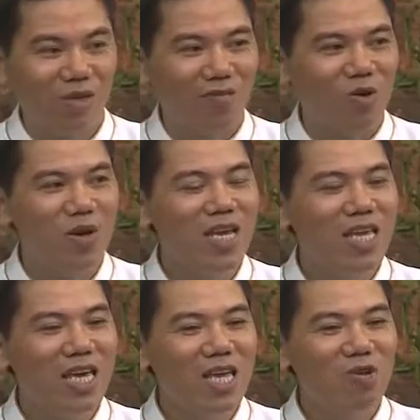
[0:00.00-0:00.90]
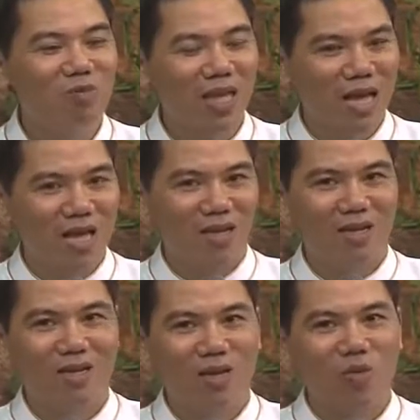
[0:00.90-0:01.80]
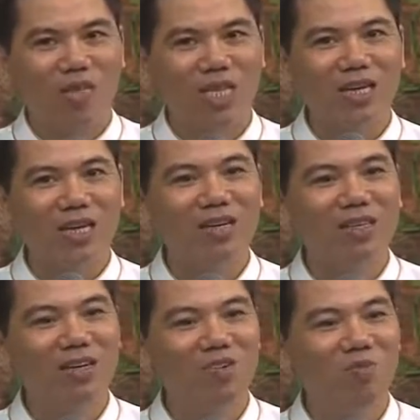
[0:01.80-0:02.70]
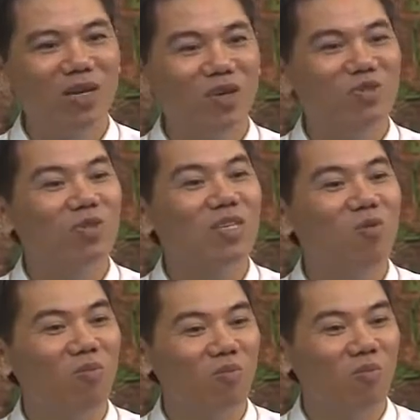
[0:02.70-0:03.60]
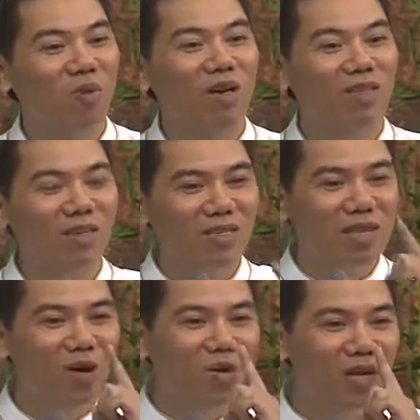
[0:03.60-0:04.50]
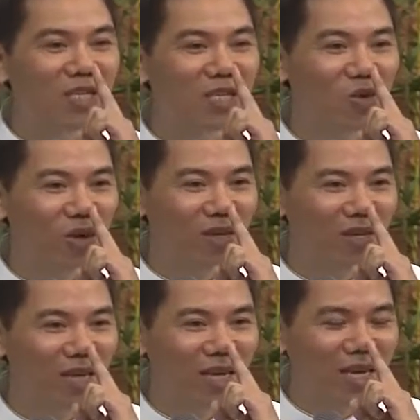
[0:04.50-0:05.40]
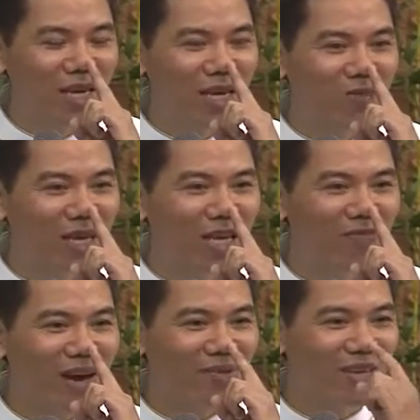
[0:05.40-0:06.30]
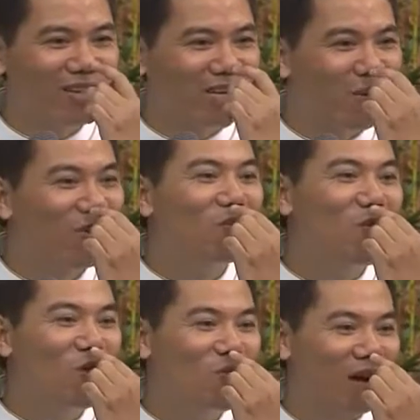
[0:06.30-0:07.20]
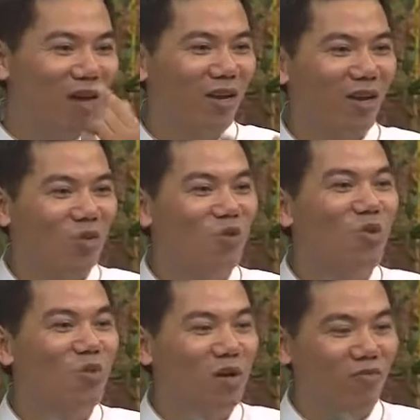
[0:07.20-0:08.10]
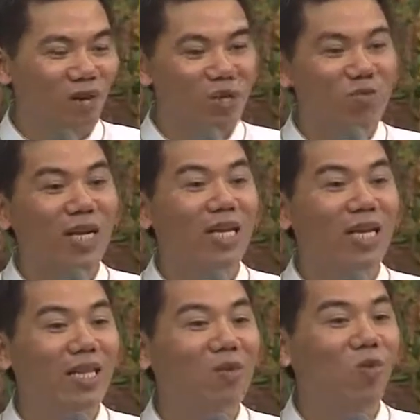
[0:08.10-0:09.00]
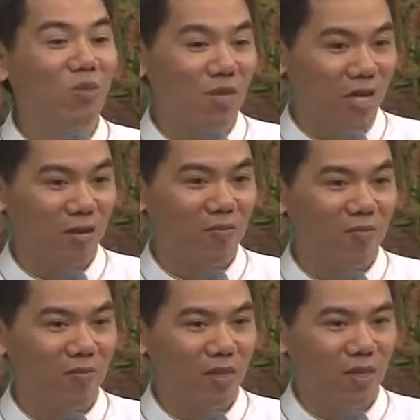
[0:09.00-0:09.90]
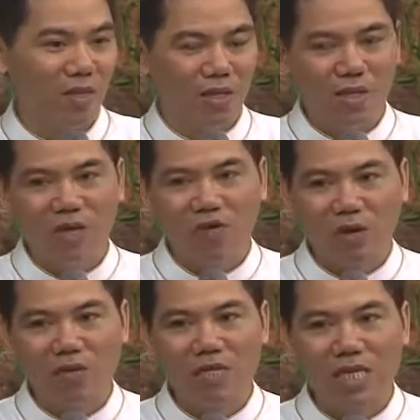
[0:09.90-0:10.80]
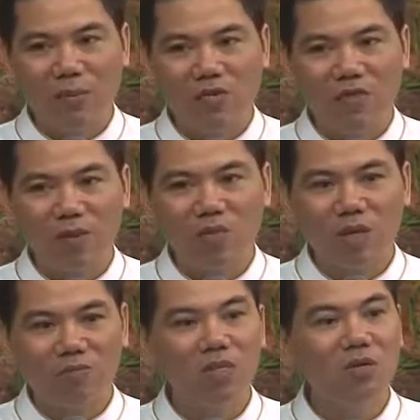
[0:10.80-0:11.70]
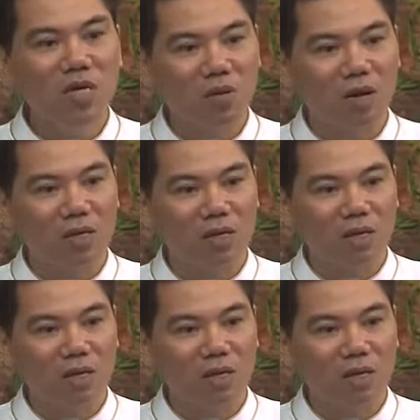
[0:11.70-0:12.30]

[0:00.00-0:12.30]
và cũng ít khi chúng ta quan sát được hơi thở của mình nó xuống dưới bụng. Một hơi thở từ đầu đến chí cuối. Khi chúng ta hít vào thì hơi thở bắt đầu từ mũi đúng không ạ? Nó xuống lồng ngực và nó xuống đan điền, tới bụng dưới ạ. Thì Đức Phật có đưa ra một phương pháp tu tập rất hữu hiệu ạ.